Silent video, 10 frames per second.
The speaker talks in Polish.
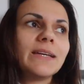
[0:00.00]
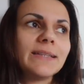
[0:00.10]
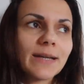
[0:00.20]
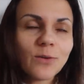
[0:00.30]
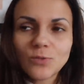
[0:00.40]

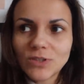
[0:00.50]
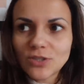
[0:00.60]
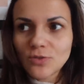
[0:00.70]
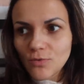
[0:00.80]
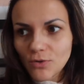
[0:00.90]
i taką
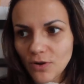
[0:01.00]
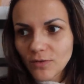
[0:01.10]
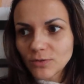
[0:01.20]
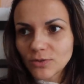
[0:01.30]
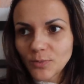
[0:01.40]
też
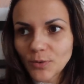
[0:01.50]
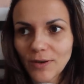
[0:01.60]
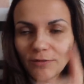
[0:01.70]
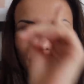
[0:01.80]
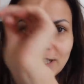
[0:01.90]
ogórkową
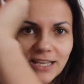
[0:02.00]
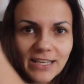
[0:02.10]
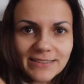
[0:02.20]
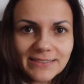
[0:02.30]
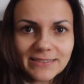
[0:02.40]
zrobiłam, w
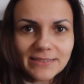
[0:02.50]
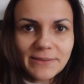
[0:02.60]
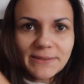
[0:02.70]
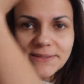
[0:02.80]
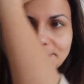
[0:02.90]
tle jest
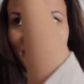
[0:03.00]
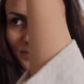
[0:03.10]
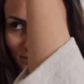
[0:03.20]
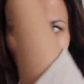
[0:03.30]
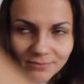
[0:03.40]
yy,
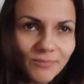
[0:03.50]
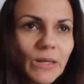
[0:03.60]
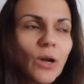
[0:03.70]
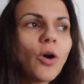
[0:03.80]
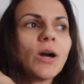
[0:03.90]

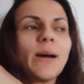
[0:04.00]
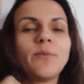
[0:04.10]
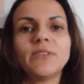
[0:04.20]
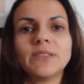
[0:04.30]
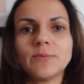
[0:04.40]

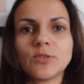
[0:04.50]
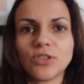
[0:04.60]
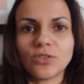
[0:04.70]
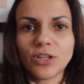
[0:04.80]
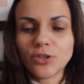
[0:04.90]
okap, więc
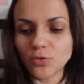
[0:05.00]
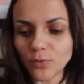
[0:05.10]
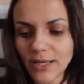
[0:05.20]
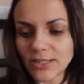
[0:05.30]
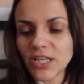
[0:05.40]
może trochę
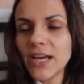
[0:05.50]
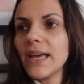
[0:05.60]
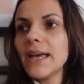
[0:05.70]
szumieć